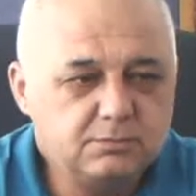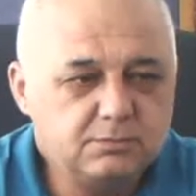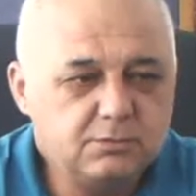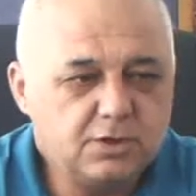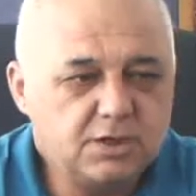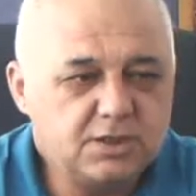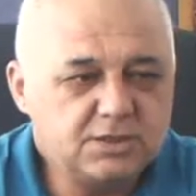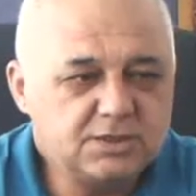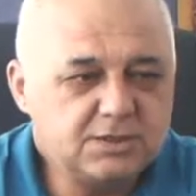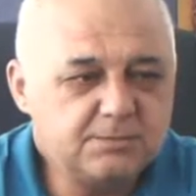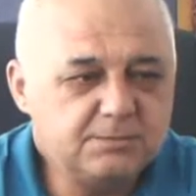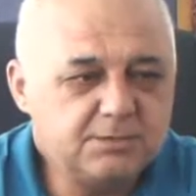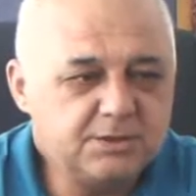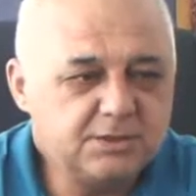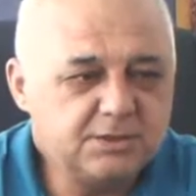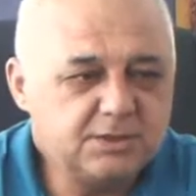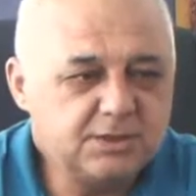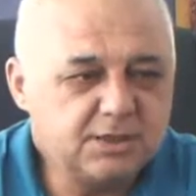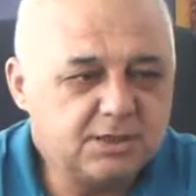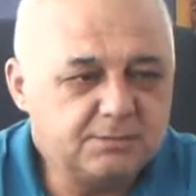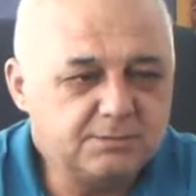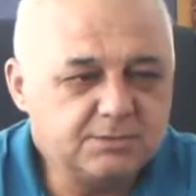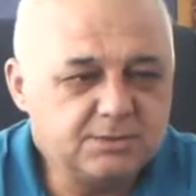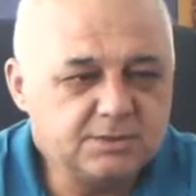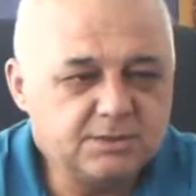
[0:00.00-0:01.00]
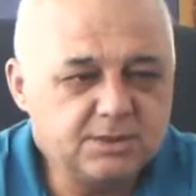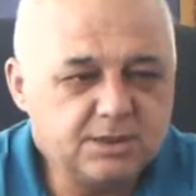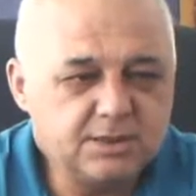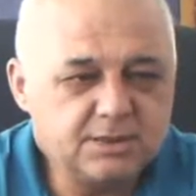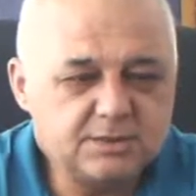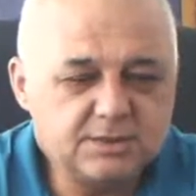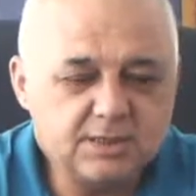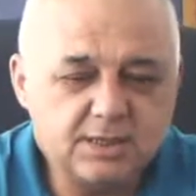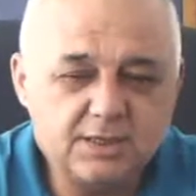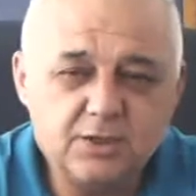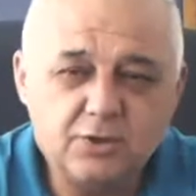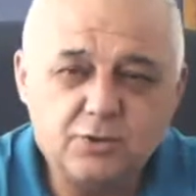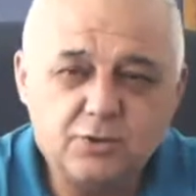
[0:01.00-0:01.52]
Muhasebe işlerimizde
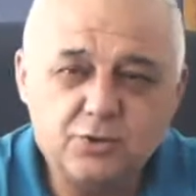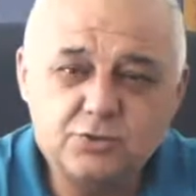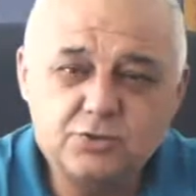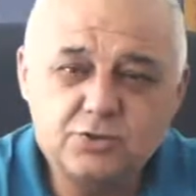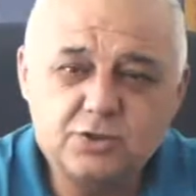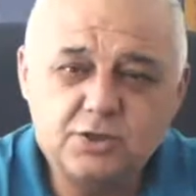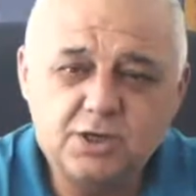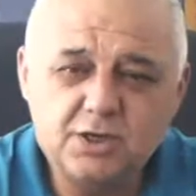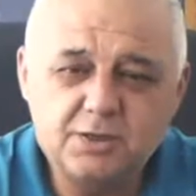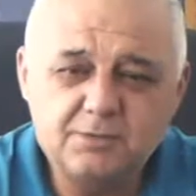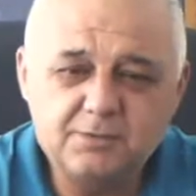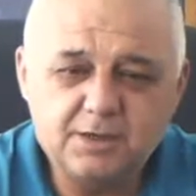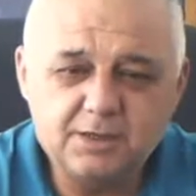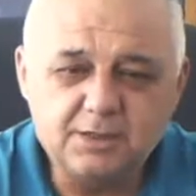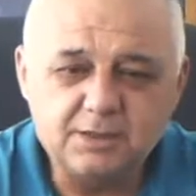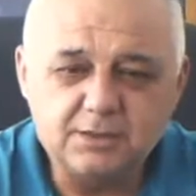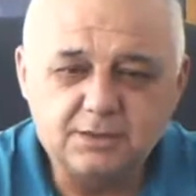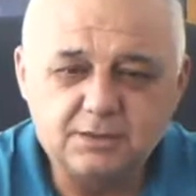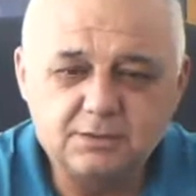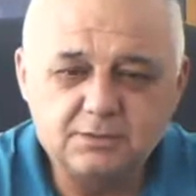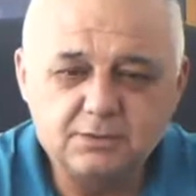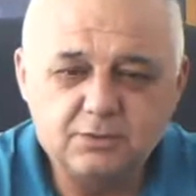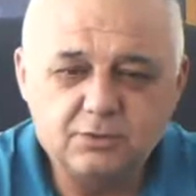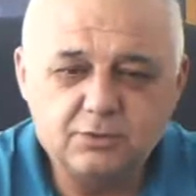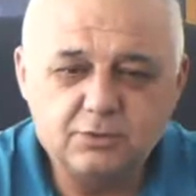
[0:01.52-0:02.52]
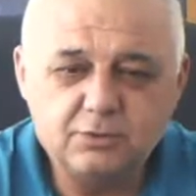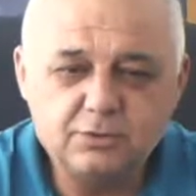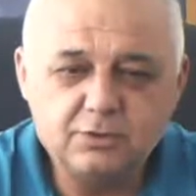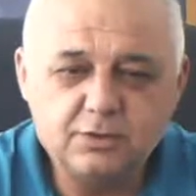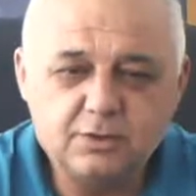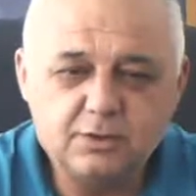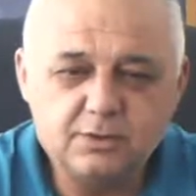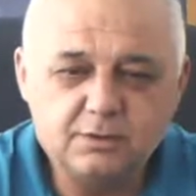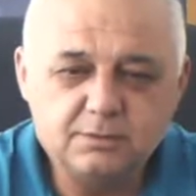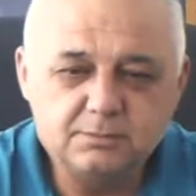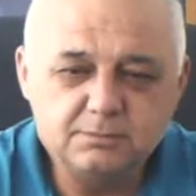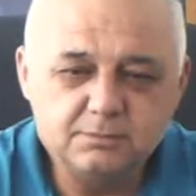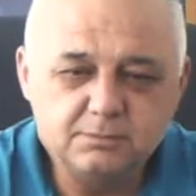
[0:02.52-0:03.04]
Sena Özkaya var. O
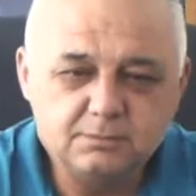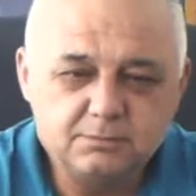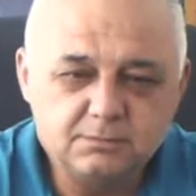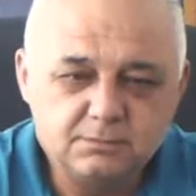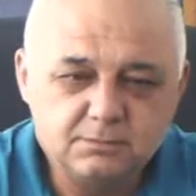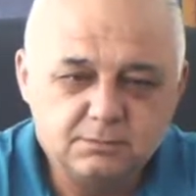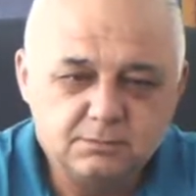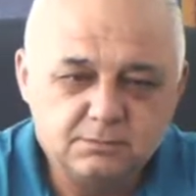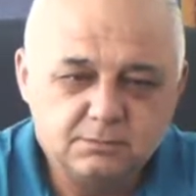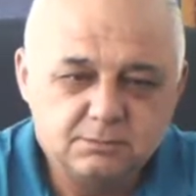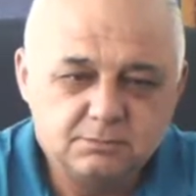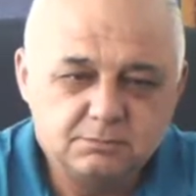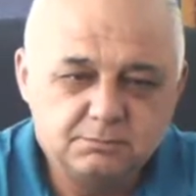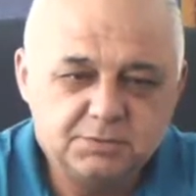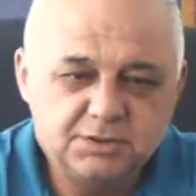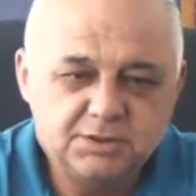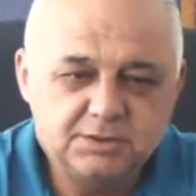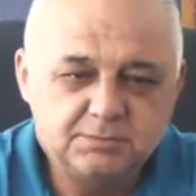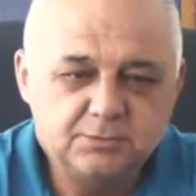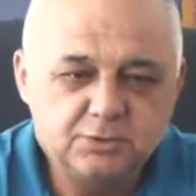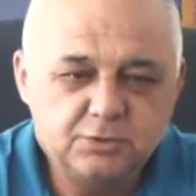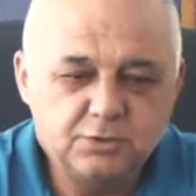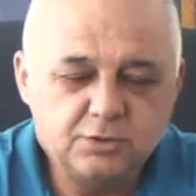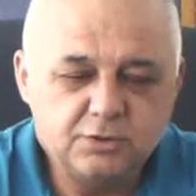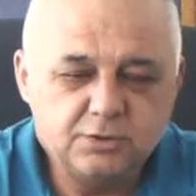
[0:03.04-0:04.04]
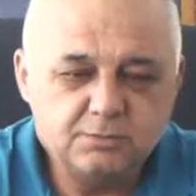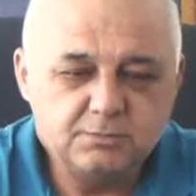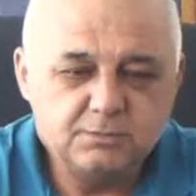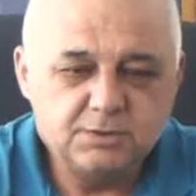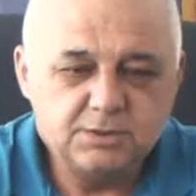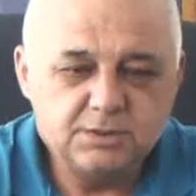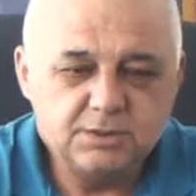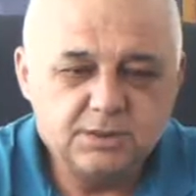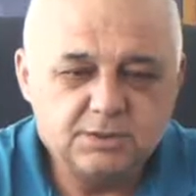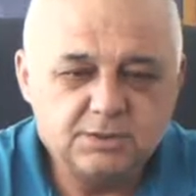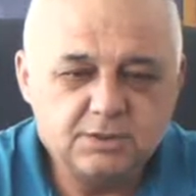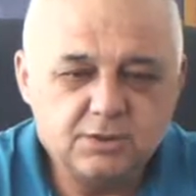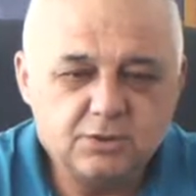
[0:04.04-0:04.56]
da bizim
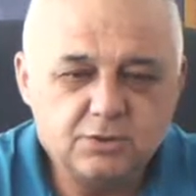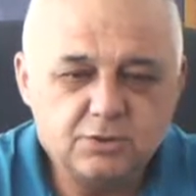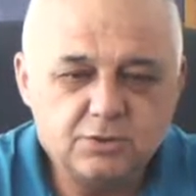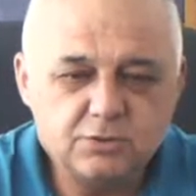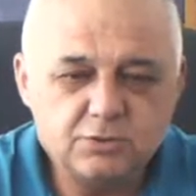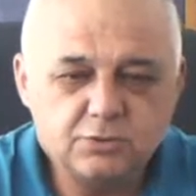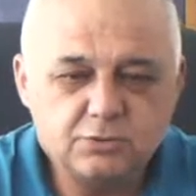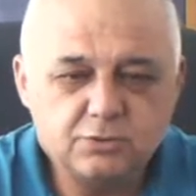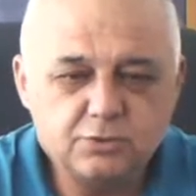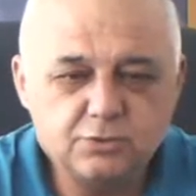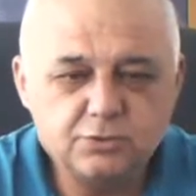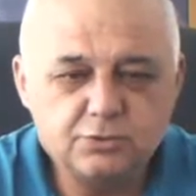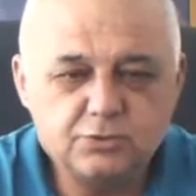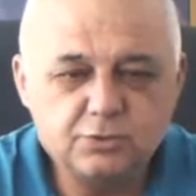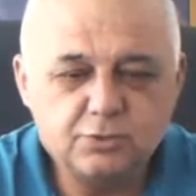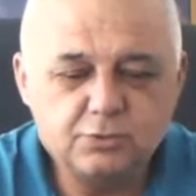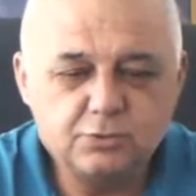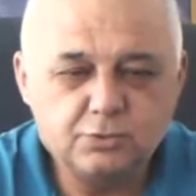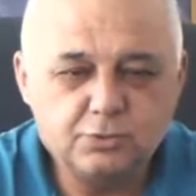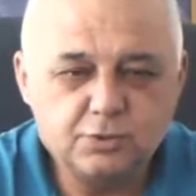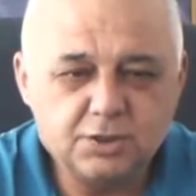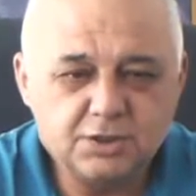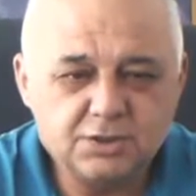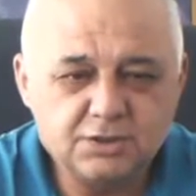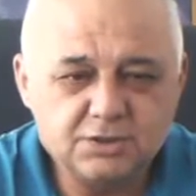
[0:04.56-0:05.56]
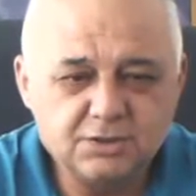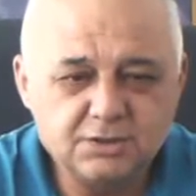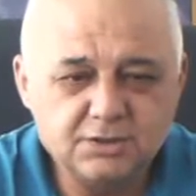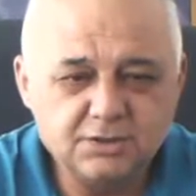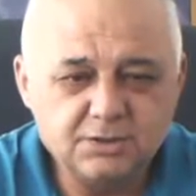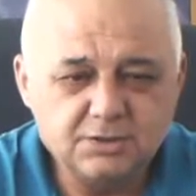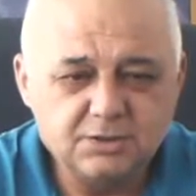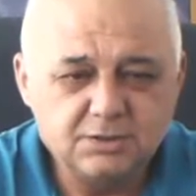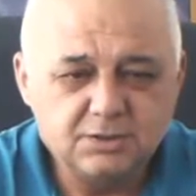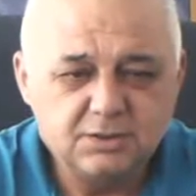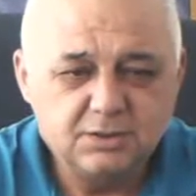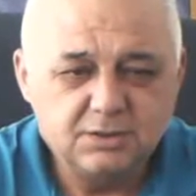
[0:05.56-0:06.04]
yönetimimizde sağ olsun. O da çok uğraştı.